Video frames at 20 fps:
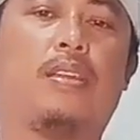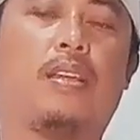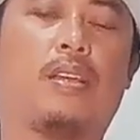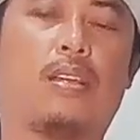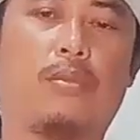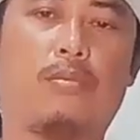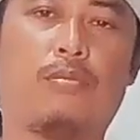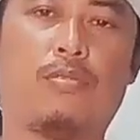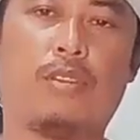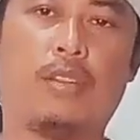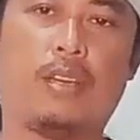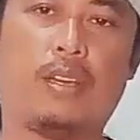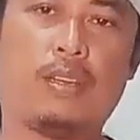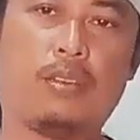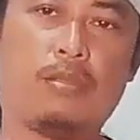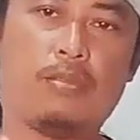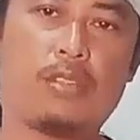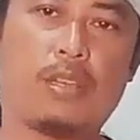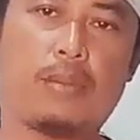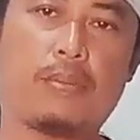Nah,
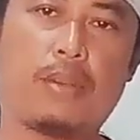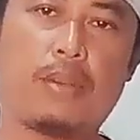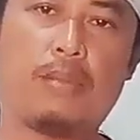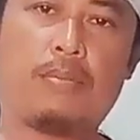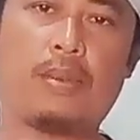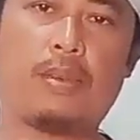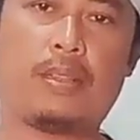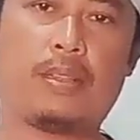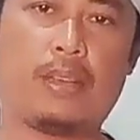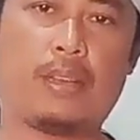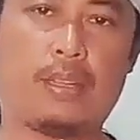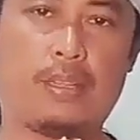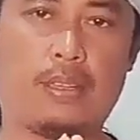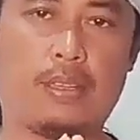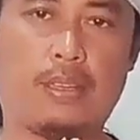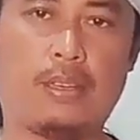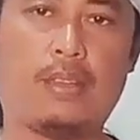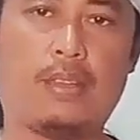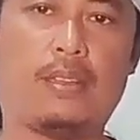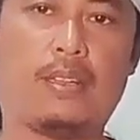kemudian ucapkan
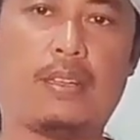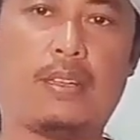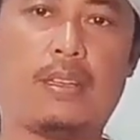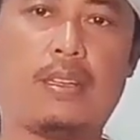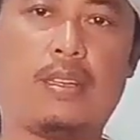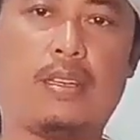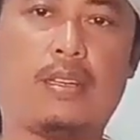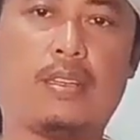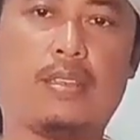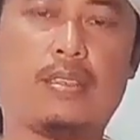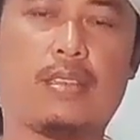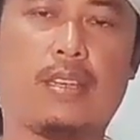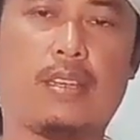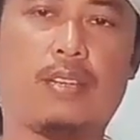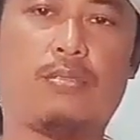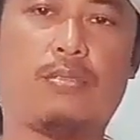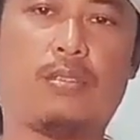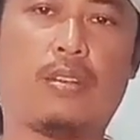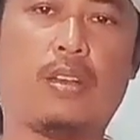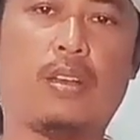mantranya. Nanti
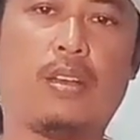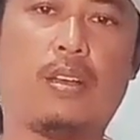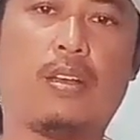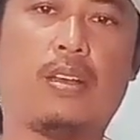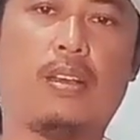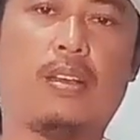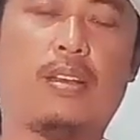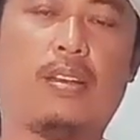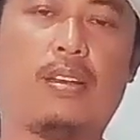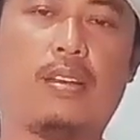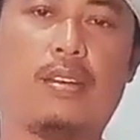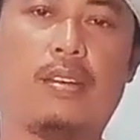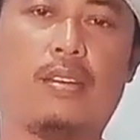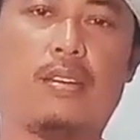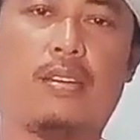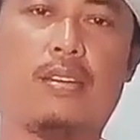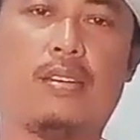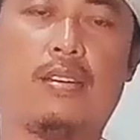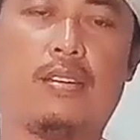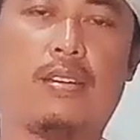saya juga
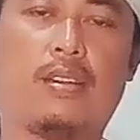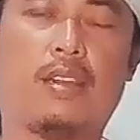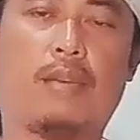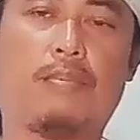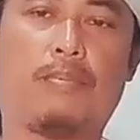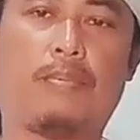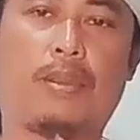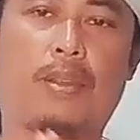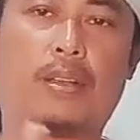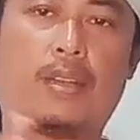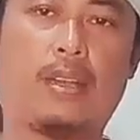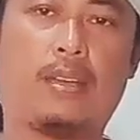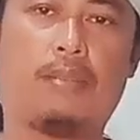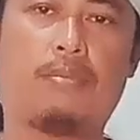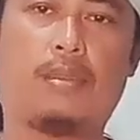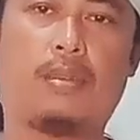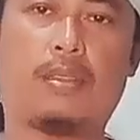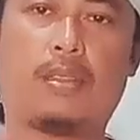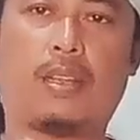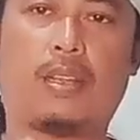uh,
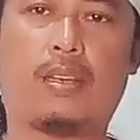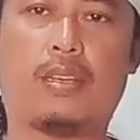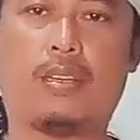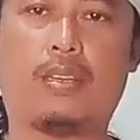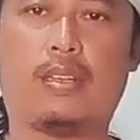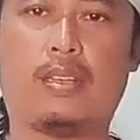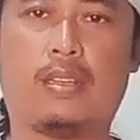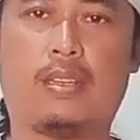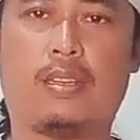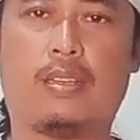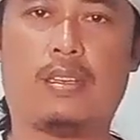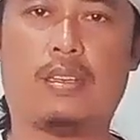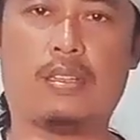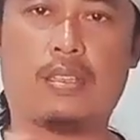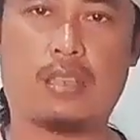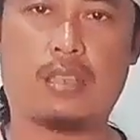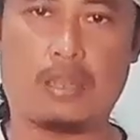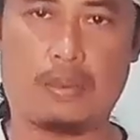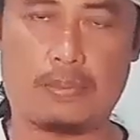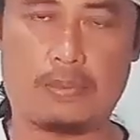lampirkan mantra ini di
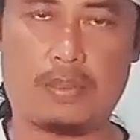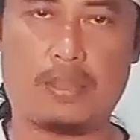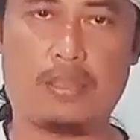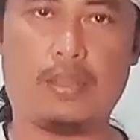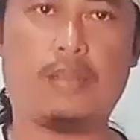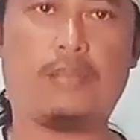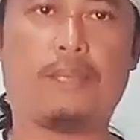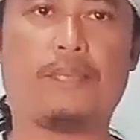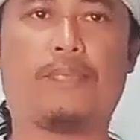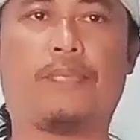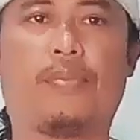deskripsi.